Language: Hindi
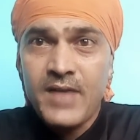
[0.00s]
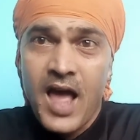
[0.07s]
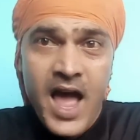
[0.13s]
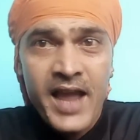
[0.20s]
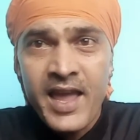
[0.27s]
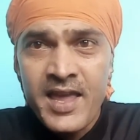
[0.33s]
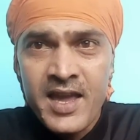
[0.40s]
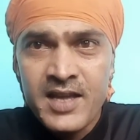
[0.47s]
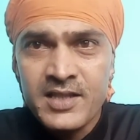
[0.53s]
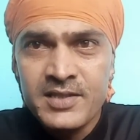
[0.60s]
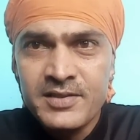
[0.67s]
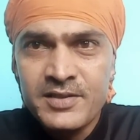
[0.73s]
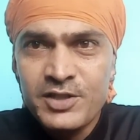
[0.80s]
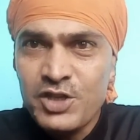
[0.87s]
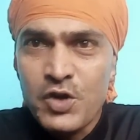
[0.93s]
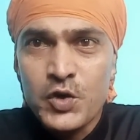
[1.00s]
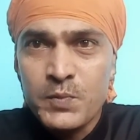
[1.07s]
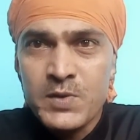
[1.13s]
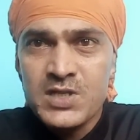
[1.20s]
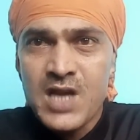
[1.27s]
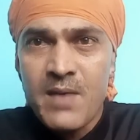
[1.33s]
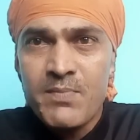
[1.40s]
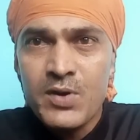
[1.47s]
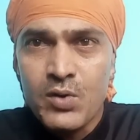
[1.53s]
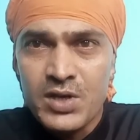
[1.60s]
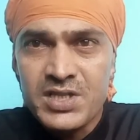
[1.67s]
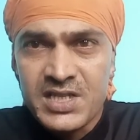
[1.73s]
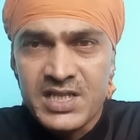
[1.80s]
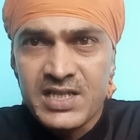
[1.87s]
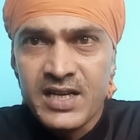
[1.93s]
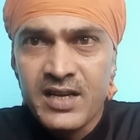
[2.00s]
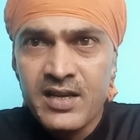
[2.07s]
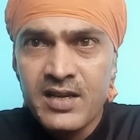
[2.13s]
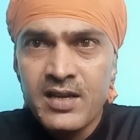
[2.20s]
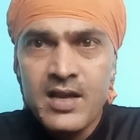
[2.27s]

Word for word: आ गया याद संयुक्त पंजाब भी कोई चीज़ है